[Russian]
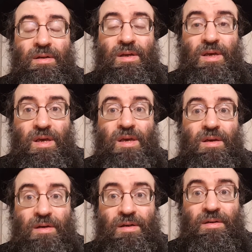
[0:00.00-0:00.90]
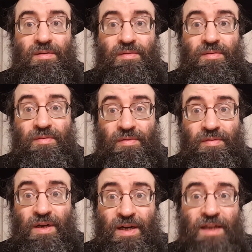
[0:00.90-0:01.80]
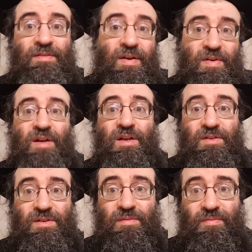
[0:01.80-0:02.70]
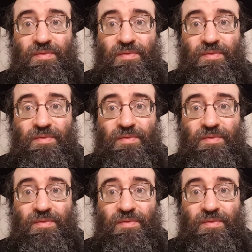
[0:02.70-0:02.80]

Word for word: и велика твоя верность.